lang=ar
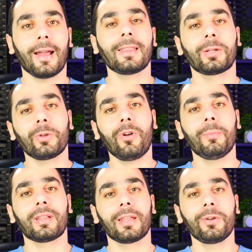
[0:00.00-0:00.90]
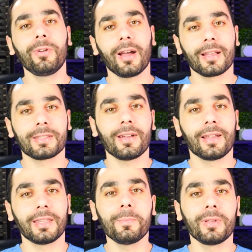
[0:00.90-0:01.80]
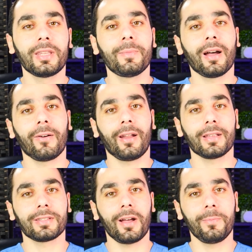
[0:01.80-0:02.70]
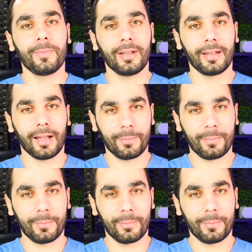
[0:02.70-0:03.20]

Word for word: أنا دكتور عمر دنون أخصائي طب الدماغ والأعصاب من